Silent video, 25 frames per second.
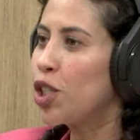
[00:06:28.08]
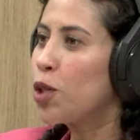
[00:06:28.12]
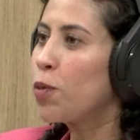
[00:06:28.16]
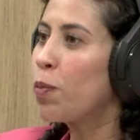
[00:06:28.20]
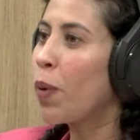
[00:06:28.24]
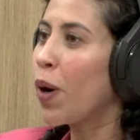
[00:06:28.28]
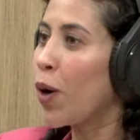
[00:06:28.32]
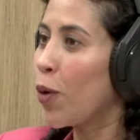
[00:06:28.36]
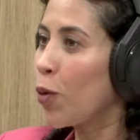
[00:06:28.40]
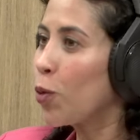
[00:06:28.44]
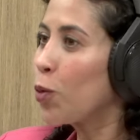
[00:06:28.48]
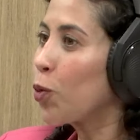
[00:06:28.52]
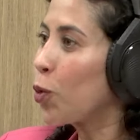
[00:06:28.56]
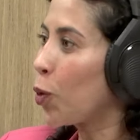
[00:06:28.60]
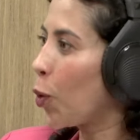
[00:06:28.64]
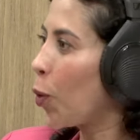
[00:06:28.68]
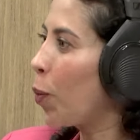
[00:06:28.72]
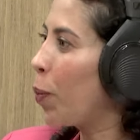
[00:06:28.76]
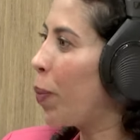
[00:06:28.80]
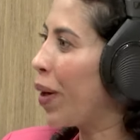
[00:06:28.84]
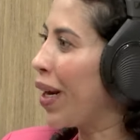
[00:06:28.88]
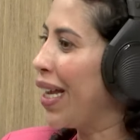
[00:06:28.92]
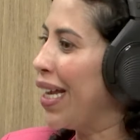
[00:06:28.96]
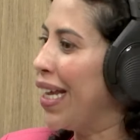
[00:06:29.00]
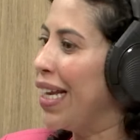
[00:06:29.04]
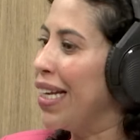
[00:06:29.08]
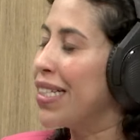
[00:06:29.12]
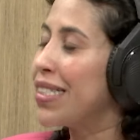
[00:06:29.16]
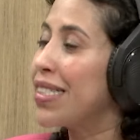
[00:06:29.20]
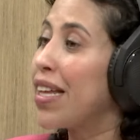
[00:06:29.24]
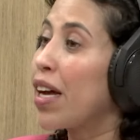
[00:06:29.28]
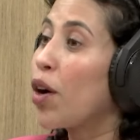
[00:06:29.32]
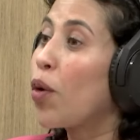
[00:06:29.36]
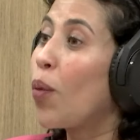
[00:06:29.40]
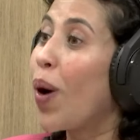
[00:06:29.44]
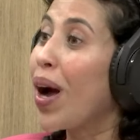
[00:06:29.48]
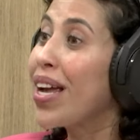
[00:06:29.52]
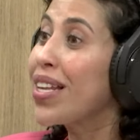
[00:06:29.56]
gente perguntou para eles,
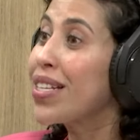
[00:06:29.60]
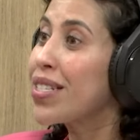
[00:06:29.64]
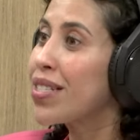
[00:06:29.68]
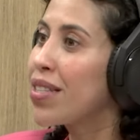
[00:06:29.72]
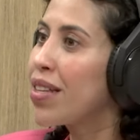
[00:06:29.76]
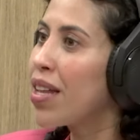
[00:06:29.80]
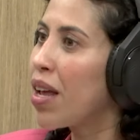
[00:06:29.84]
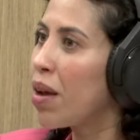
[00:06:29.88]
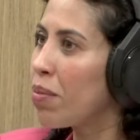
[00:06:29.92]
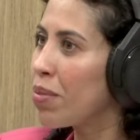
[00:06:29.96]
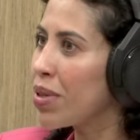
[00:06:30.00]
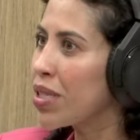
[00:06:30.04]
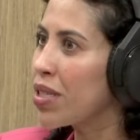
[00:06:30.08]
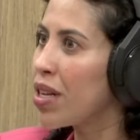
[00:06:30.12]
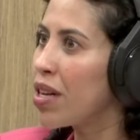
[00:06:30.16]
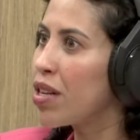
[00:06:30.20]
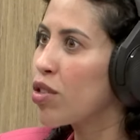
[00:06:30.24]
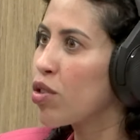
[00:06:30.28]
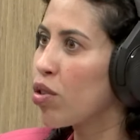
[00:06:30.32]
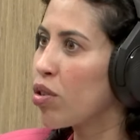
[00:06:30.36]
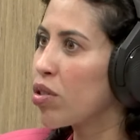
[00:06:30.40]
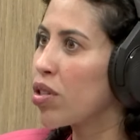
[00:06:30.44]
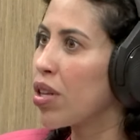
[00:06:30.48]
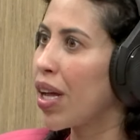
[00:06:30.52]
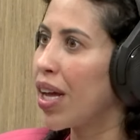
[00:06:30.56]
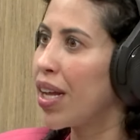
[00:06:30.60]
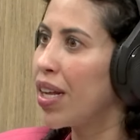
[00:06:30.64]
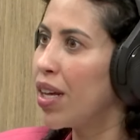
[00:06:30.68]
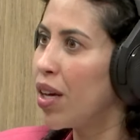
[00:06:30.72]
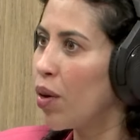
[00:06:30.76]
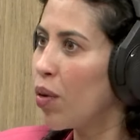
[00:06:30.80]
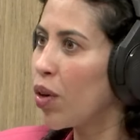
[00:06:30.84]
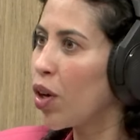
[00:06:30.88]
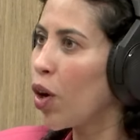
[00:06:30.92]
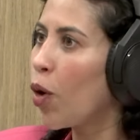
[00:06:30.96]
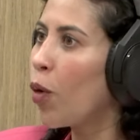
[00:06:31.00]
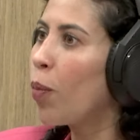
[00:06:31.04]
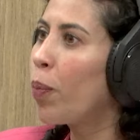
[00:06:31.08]
né, quais temas eles
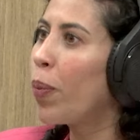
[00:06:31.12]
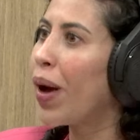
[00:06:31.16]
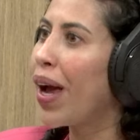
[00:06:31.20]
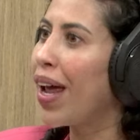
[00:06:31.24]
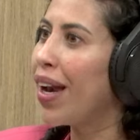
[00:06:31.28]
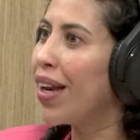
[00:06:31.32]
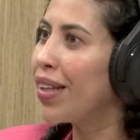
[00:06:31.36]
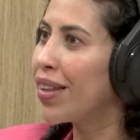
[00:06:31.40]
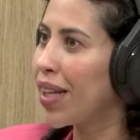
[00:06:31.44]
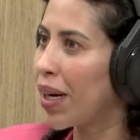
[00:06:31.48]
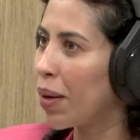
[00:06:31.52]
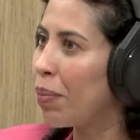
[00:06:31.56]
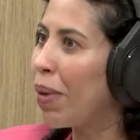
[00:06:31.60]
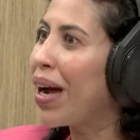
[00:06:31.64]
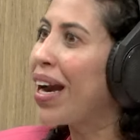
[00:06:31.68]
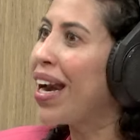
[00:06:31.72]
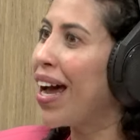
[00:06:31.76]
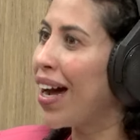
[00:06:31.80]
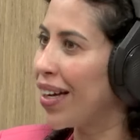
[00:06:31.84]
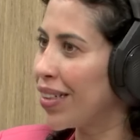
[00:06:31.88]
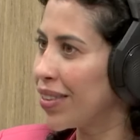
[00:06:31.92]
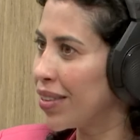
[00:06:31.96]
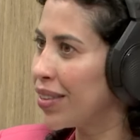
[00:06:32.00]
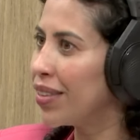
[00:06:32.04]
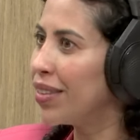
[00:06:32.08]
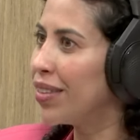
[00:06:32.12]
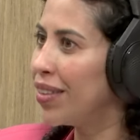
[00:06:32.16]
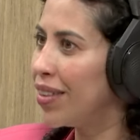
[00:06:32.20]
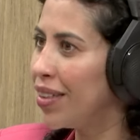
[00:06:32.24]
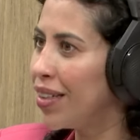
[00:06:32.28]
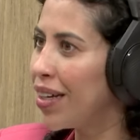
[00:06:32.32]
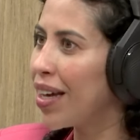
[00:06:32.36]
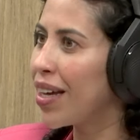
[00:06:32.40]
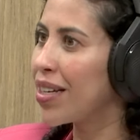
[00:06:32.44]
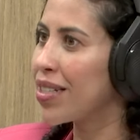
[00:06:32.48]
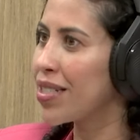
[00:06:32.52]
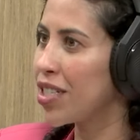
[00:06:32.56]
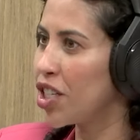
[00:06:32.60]
gostariam que a OPL trabalhasse
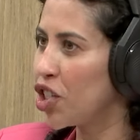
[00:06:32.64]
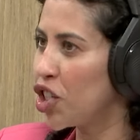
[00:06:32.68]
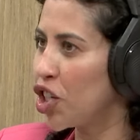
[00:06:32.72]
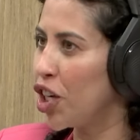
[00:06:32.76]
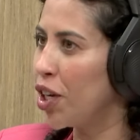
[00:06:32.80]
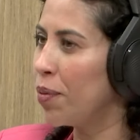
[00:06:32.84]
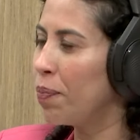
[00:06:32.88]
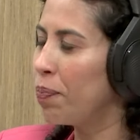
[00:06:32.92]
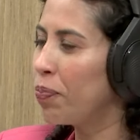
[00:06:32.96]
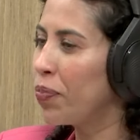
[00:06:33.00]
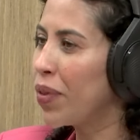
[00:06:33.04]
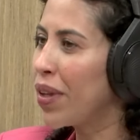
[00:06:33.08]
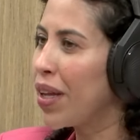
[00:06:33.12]
em ESG.